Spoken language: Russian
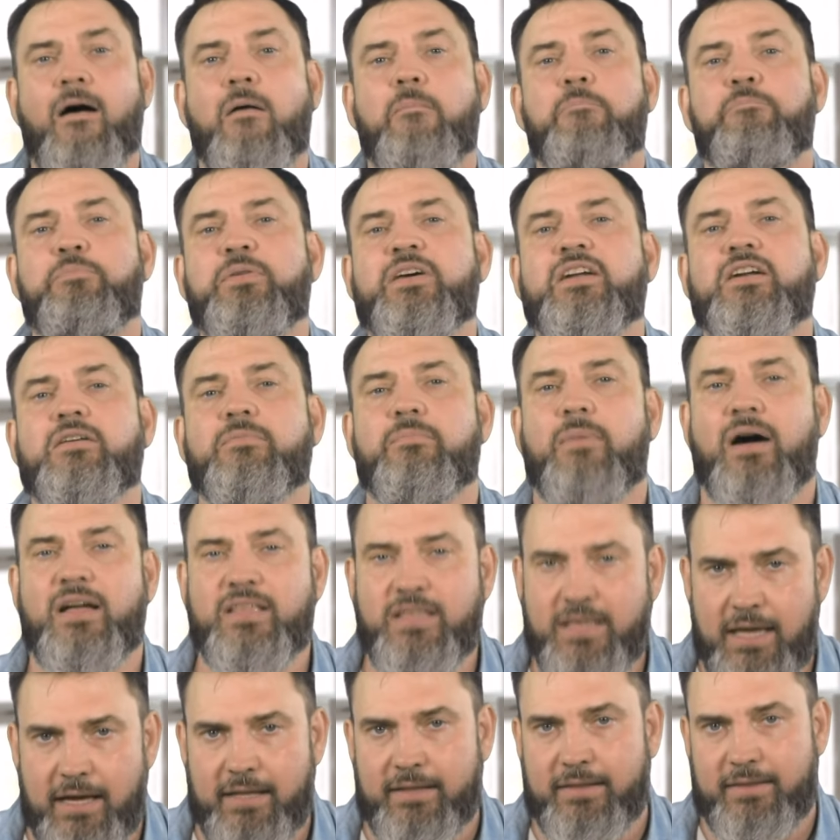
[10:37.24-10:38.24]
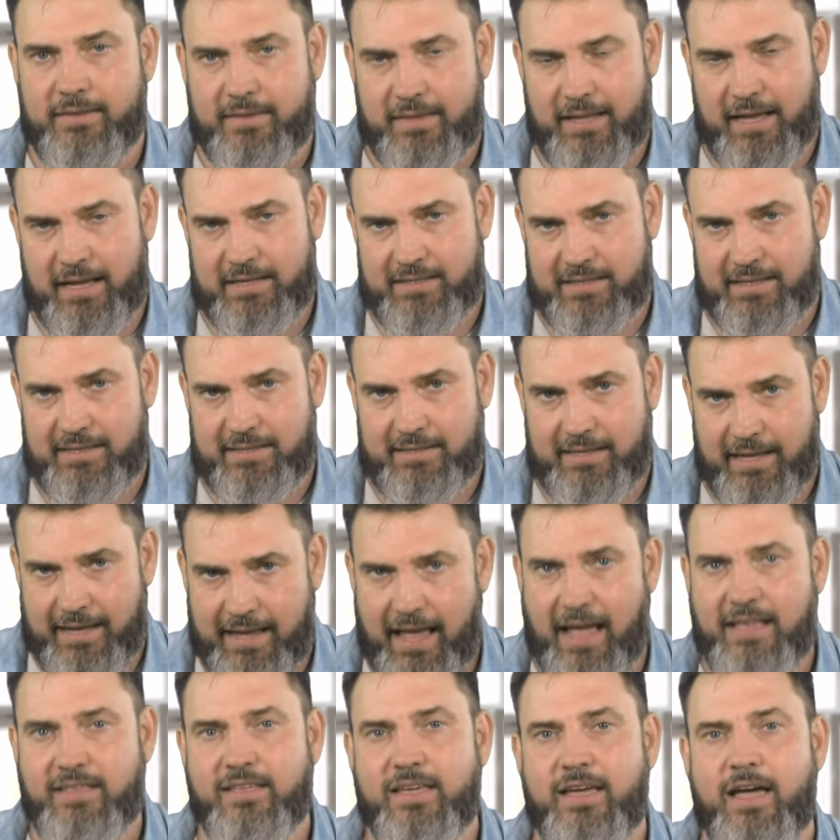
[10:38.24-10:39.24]
перманентное
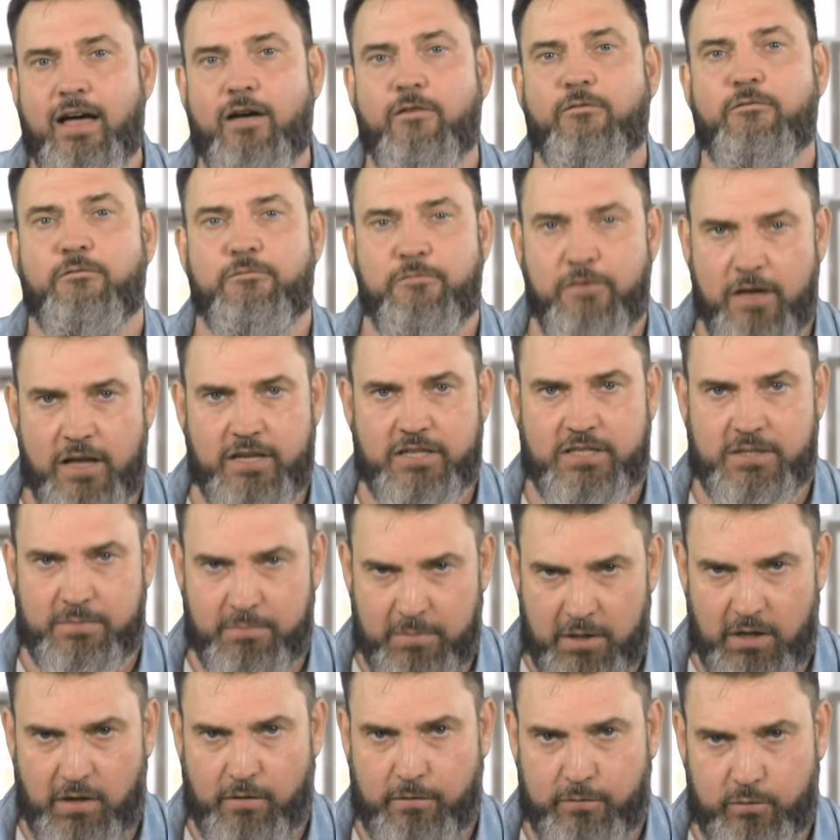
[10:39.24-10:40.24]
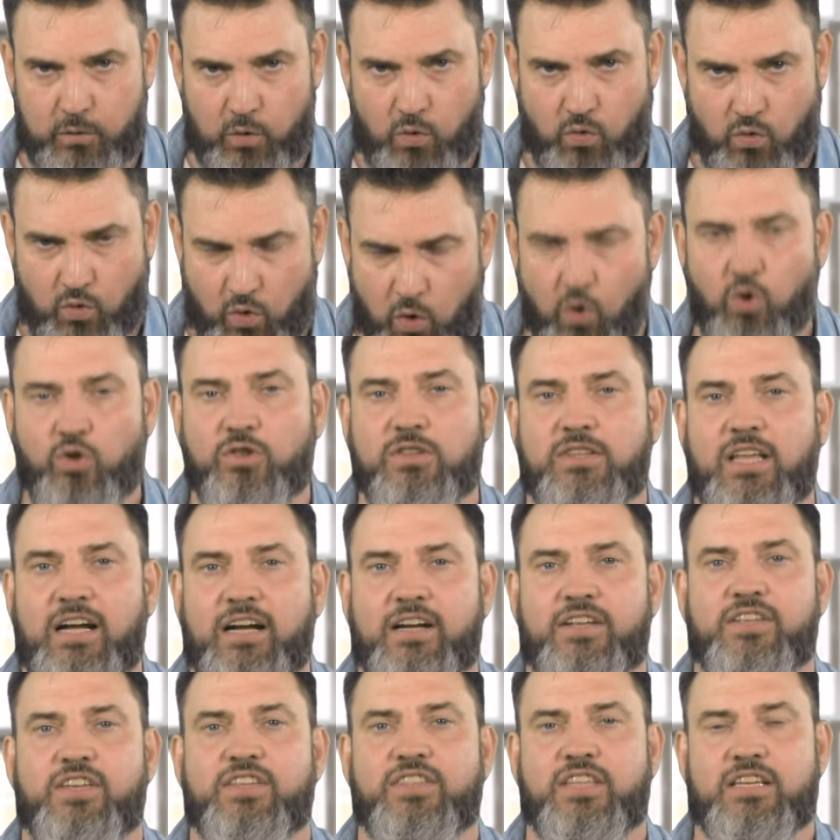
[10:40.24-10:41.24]
состояние, весь мир в труху,
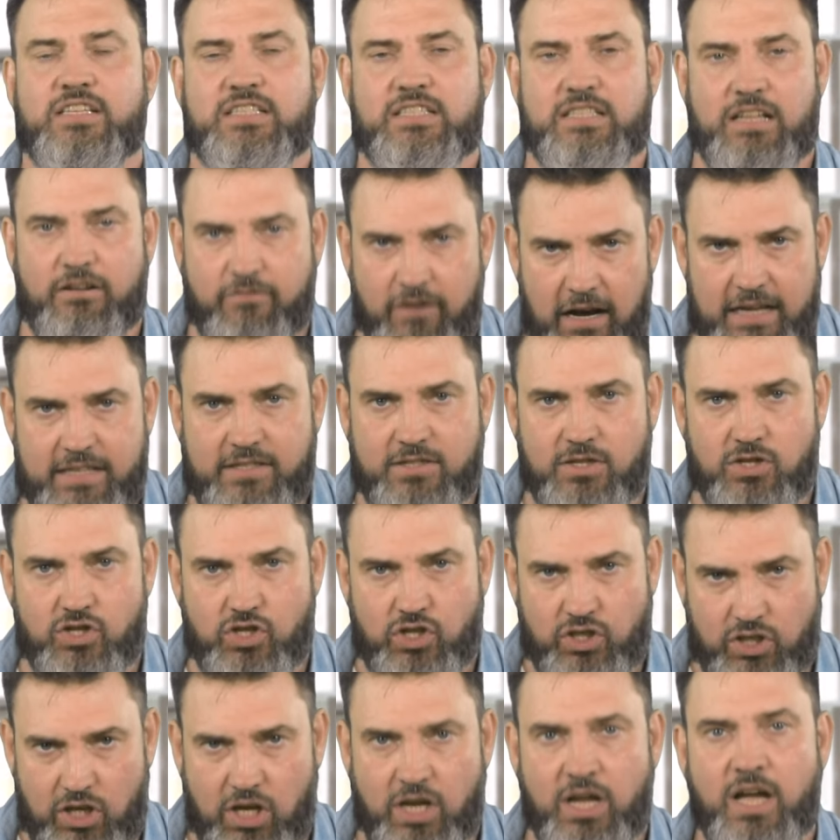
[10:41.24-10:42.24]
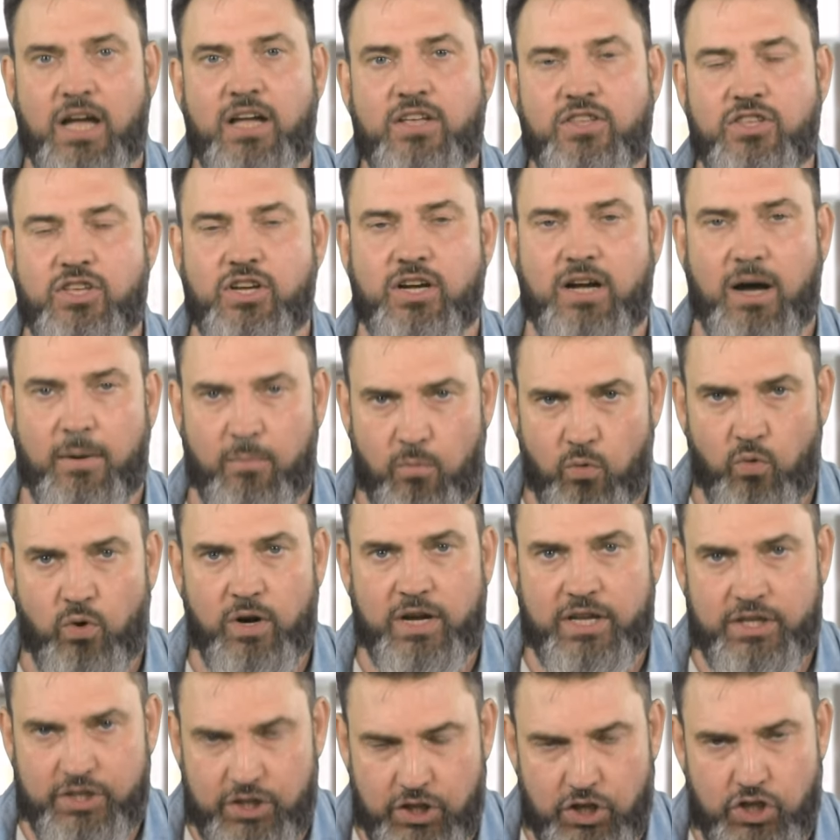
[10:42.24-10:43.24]
так не доставайся же ты никому
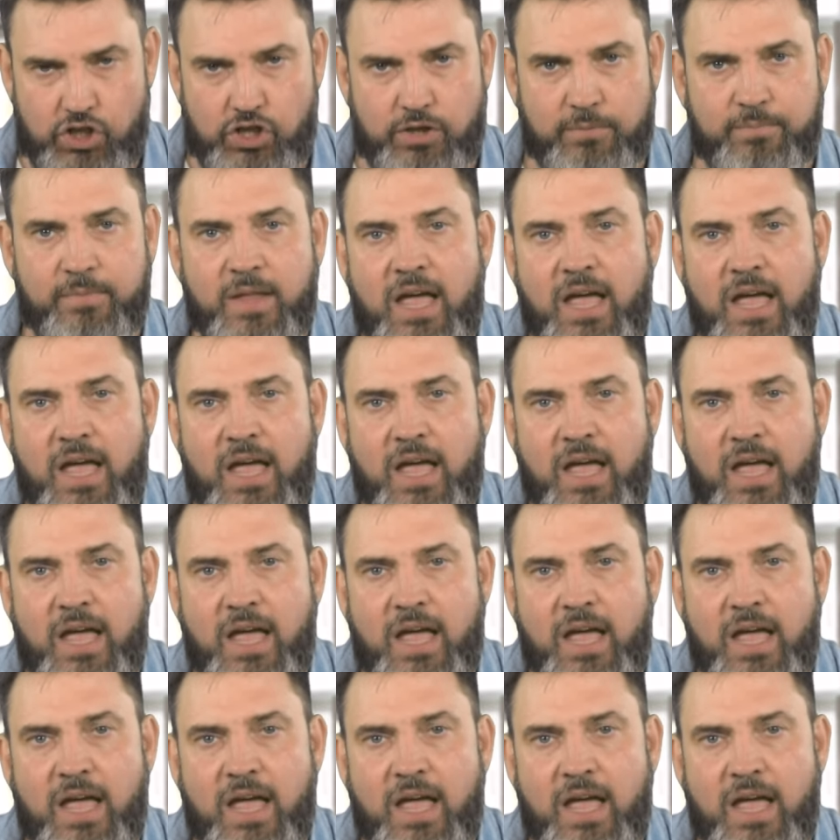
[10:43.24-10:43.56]
эдишн.